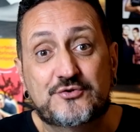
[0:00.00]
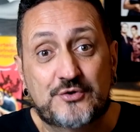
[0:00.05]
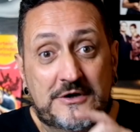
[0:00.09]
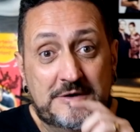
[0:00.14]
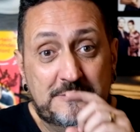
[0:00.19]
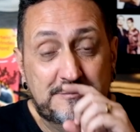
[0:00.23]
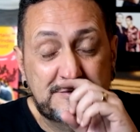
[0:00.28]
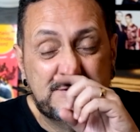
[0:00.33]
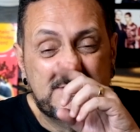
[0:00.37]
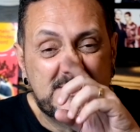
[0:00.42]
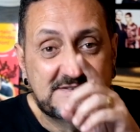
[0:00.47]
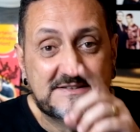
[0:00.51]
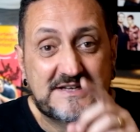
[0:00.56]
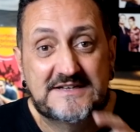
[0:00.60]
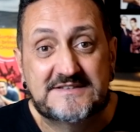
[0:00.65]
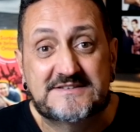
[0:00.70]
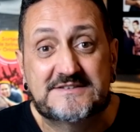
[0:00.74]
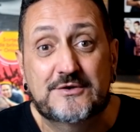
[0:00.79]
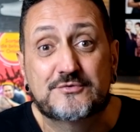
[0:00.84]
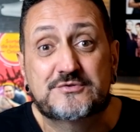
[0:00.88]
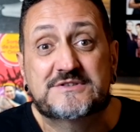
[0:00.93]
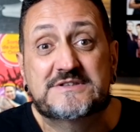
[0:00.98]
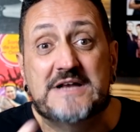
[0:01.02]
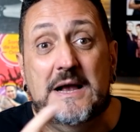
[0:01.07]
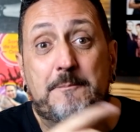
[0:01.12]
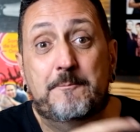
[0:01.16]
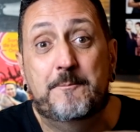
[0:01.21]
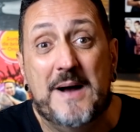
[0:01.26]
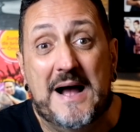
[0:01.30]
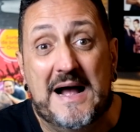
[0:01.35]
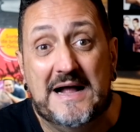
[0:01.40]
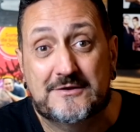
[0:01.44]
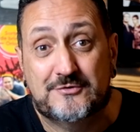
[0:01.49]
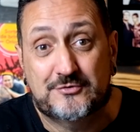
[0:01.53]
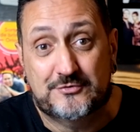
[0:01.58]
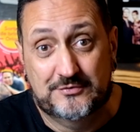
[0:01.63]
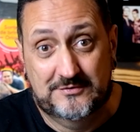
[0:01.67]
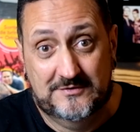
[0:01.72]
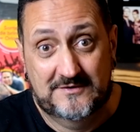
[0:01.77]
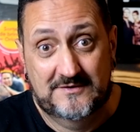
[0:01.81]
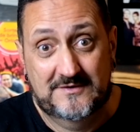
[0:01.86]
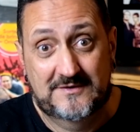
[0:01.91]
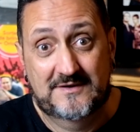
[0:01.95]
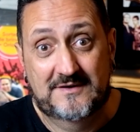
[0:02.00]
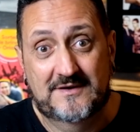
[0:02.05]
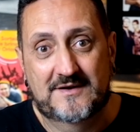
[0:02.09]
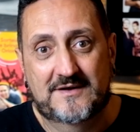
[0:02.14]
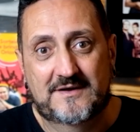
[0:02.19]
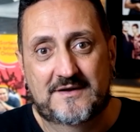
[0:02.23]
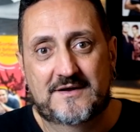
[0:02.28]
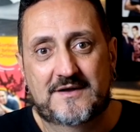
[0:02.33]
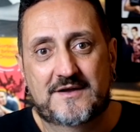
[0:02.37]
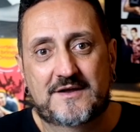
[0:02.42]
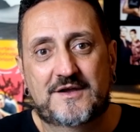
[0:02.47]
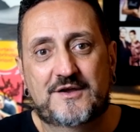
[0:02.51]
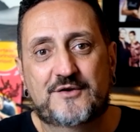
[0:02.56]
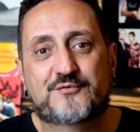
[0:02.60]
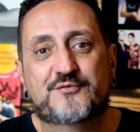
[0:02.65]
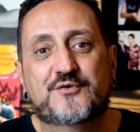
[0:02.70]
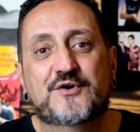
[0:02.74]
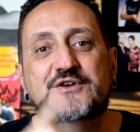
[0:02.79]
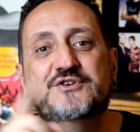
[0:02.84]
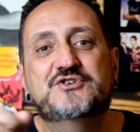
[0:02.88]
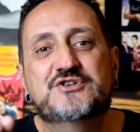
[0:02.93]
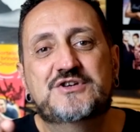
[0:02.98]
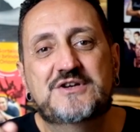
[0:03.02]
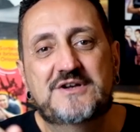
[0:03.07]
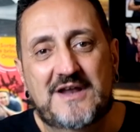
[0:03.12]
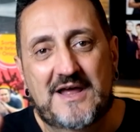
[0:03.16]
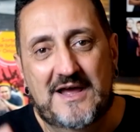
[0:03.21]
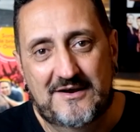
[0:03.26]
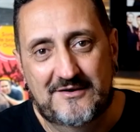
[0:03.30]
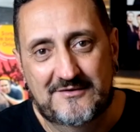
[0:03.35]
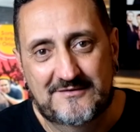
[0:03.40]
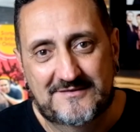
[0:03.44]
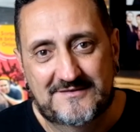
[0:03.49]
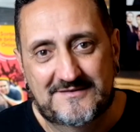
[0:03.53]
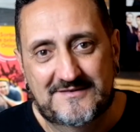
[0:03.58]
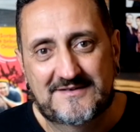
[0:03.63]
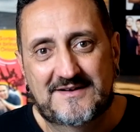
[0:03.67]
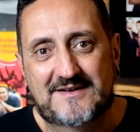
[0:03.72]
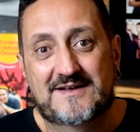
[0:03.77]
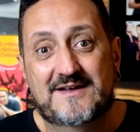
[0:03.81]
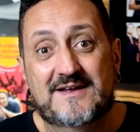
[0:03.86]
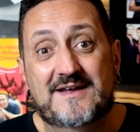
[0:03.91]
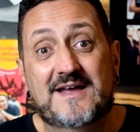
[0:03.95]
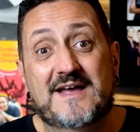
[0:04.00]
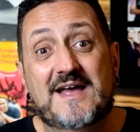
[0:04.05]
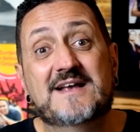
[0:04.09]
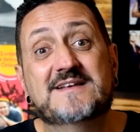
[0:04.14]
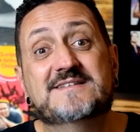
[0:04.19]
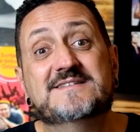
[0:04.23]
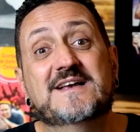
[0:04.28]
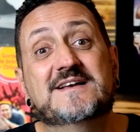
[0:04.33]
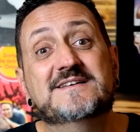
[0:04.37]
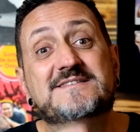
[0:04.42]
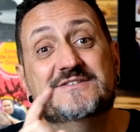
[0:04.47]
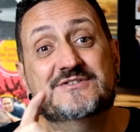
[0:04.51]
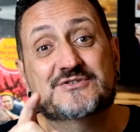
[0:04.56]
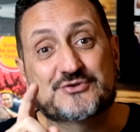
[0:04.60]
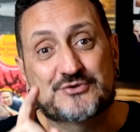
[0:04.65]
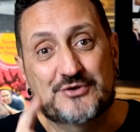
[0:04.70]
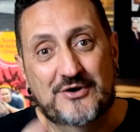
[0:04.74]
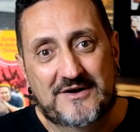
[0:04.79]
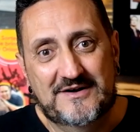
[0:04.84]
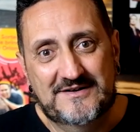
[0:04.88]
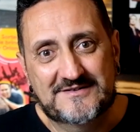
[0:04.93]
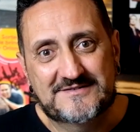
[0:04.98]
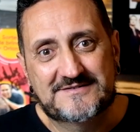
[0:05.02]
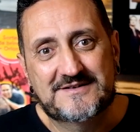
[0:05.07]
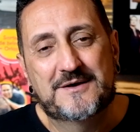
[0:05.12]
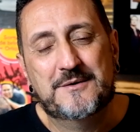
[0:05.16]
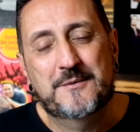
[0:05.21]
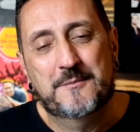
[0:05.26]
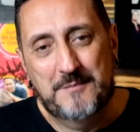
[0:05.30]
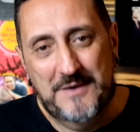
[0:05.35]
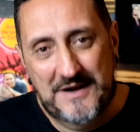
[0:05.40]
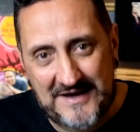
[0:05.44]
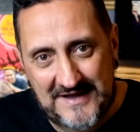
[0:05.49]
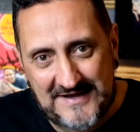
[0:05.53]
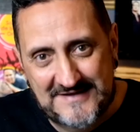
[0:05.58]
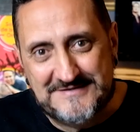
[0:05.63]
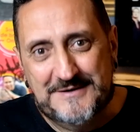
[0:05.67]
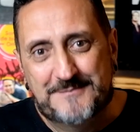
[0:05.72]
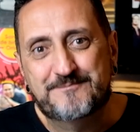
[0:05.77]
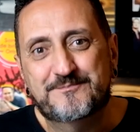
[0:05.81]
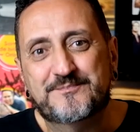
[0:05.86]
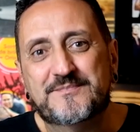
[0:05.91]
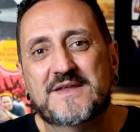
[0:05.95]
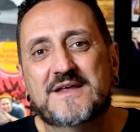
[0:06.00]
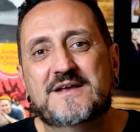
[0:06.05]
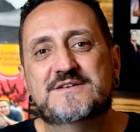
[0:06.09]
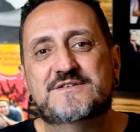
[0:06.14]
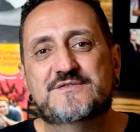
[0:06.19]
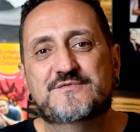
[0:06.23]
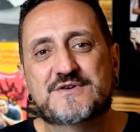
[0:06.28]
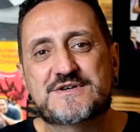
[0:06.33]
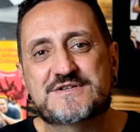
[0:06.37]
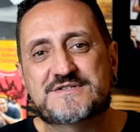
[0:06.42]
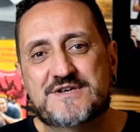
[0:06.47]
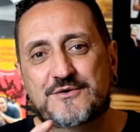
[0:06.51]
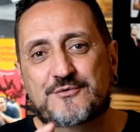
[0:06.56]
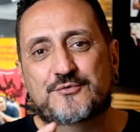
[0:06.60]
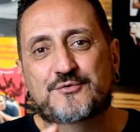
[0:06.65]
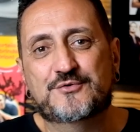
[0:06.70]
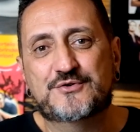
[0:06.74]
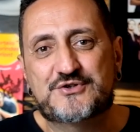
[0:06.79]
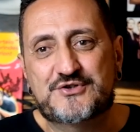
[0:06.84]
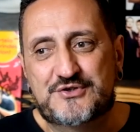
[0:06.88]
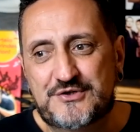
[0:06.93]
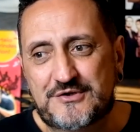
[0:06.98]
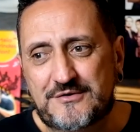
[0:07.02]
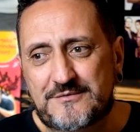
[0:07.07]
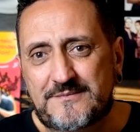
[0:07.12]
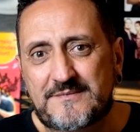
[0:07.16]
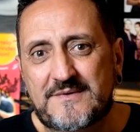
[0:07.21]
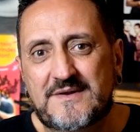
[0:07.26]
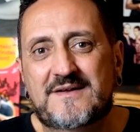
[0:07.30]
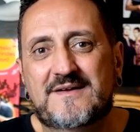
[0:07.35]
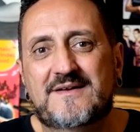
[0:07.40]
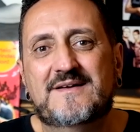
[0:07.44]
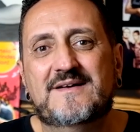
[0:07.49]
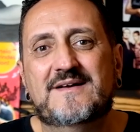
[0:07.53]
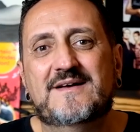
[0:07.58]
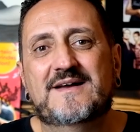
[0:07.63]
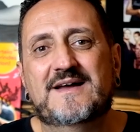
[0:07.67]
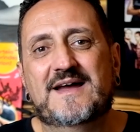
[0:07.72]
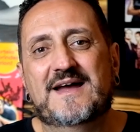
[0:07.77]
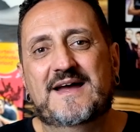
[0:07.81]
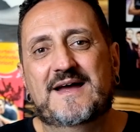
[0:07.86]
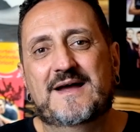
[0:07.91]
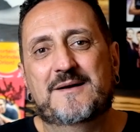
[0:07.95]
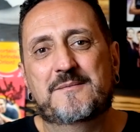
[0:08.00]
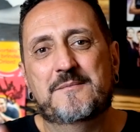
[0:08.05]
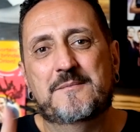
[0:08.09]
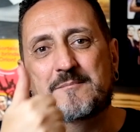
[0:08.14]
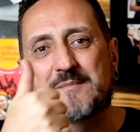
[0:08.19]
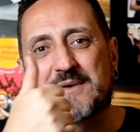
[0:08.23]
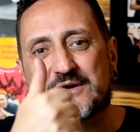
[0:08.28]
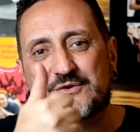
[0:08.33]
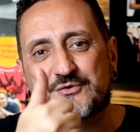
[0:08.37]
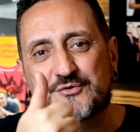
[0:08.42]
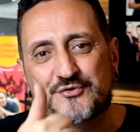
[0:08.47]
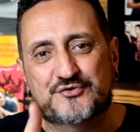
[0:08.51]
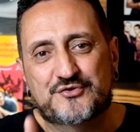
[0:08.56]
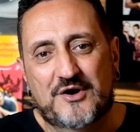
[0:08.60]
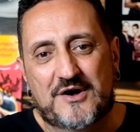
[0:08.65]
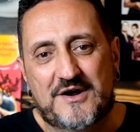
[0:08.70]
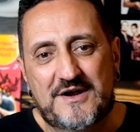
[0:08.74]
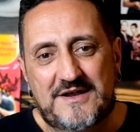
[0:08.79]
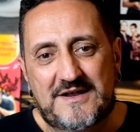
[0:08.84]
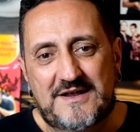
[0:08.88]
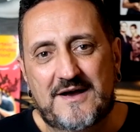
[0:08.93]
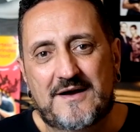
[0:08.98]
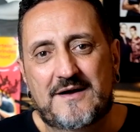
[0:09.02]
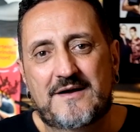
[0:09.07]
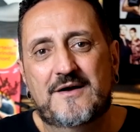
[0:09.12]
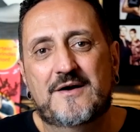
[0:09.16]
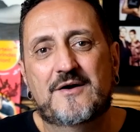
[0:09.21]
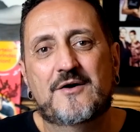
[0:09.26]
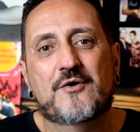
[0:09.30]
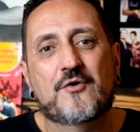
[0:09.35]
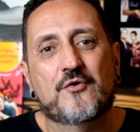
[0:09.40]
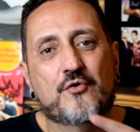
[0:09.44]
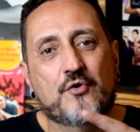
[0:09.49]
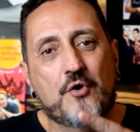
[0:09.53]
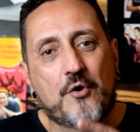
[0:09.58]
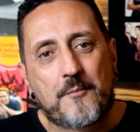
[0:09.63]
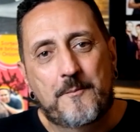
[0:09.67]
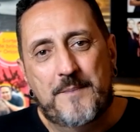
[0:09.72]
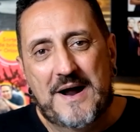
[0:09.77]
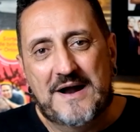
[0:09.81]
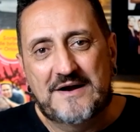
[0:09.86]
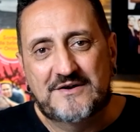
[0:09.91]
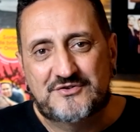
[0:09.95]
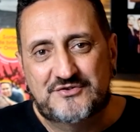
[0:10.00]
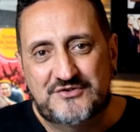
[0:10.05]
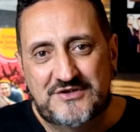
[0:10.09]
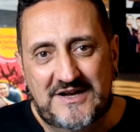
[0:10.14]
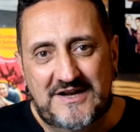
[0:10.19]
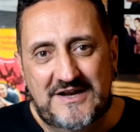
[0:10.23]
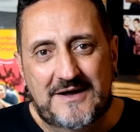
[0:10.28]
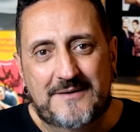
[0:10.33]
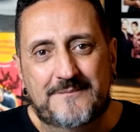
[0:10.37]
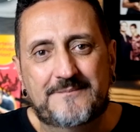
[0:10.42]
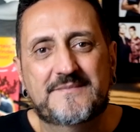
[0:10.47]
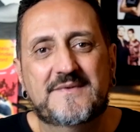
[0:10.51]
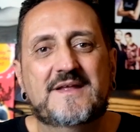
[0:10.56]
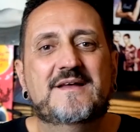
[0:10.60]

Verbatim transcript: do ônibus e esqueceu o sapato e foi de chinelo. Essas histórias, beleza? Se você curtiu, é, manda um joinha, compartilha